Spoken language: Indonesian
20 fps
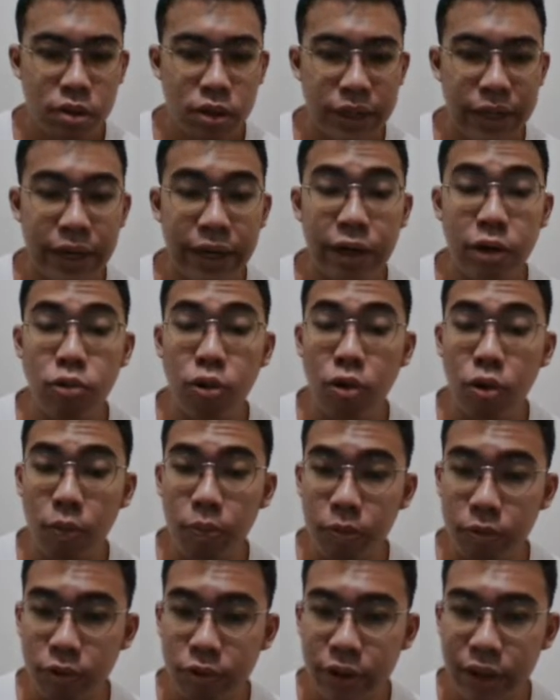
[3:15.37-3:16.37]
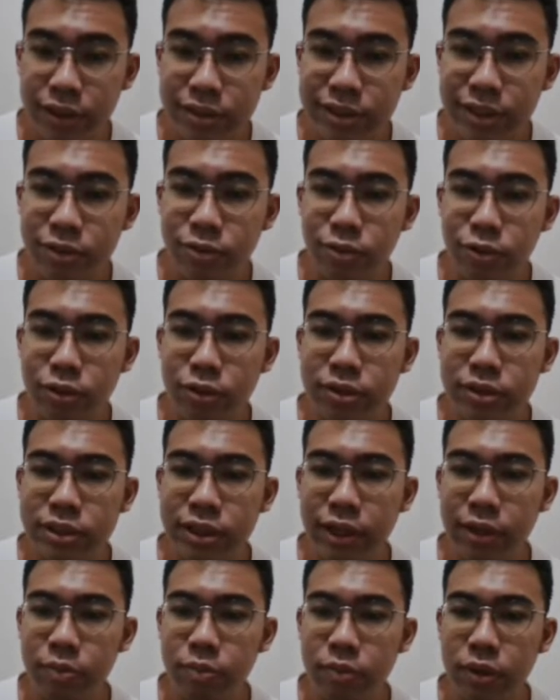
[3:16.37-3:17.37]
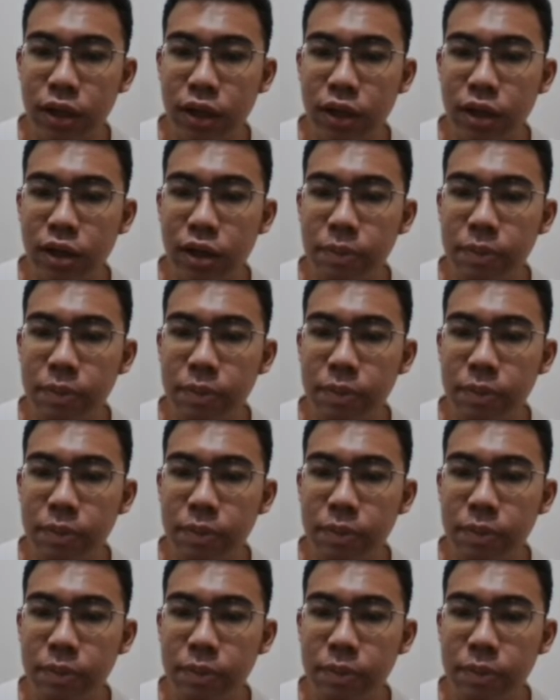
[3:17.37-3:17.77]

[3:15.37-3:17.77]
jadi 220 ya jadi turun jadi uh,